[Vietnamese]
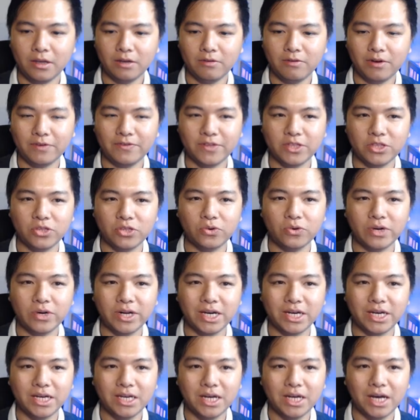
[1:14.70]
Và phần tool
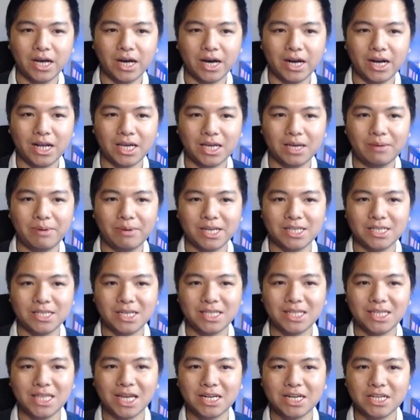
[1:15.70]
ha, ở đây các bạn
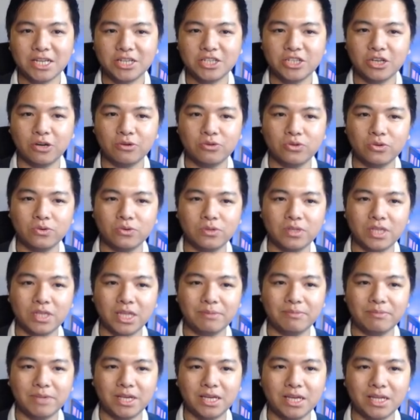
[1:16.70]
sẽ tắt cái show tool
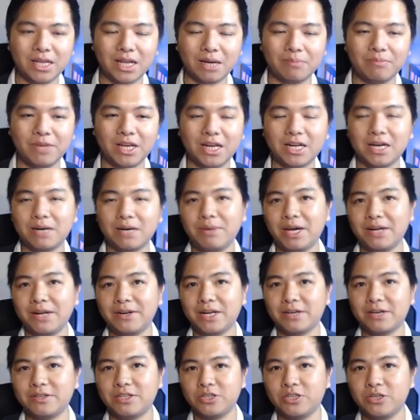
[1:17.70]
tip đi, đặc biệt là các bạn
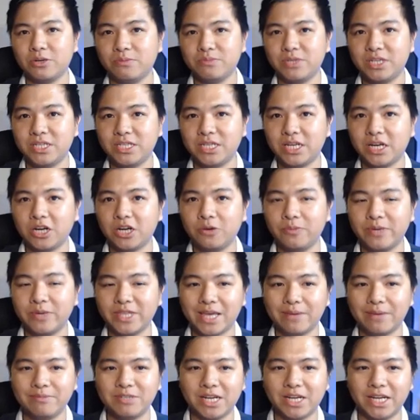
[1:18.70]
nào sử dụng CCA
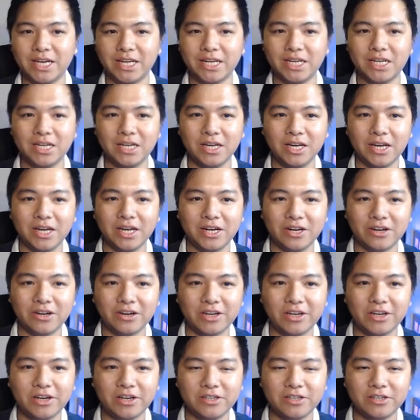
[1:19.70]
018 trở lên á, nó
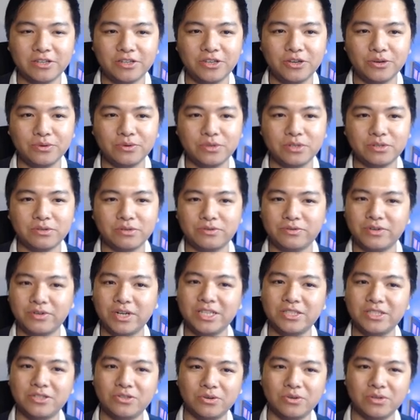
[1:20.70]
cái use
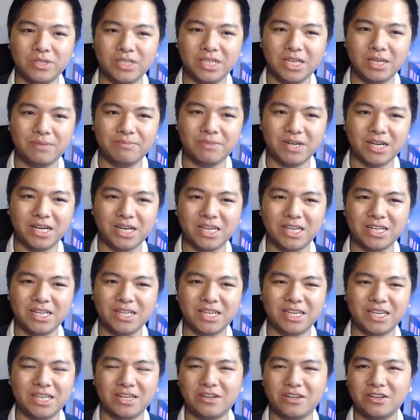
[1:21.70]
rig tool tip này lên
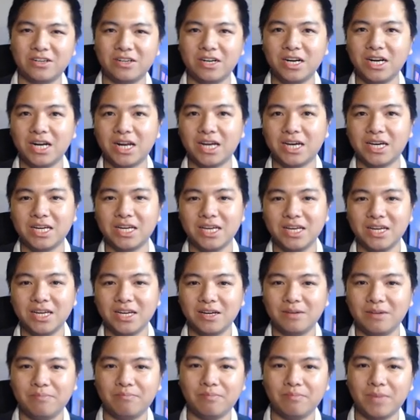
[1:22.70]
thì nó rất là
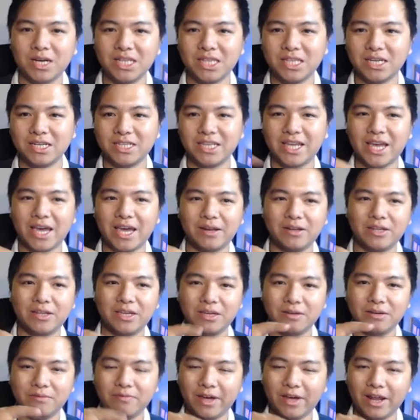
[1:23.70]
mất thời gian,
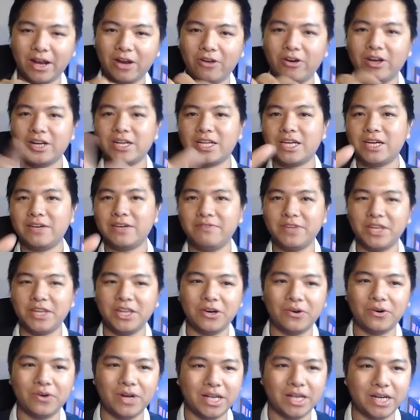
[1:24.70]
khi em phải load cái
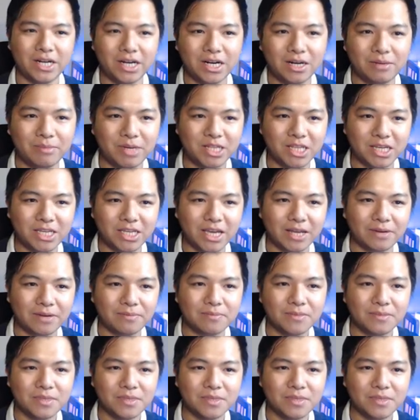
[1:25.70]
video lên rất là mất thời gian.